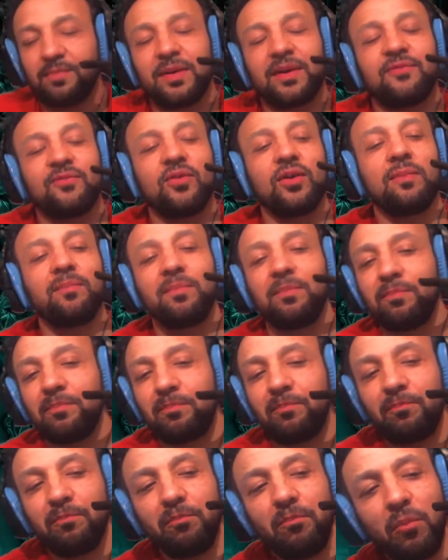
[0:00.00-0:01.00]
parfois
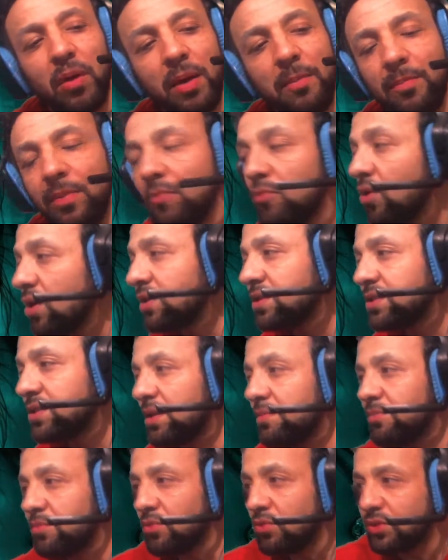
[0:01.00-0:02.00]
un peu moins, c'est
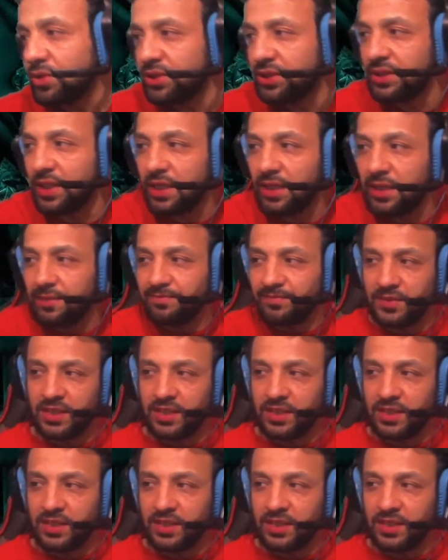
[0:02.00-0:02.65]
un peu original.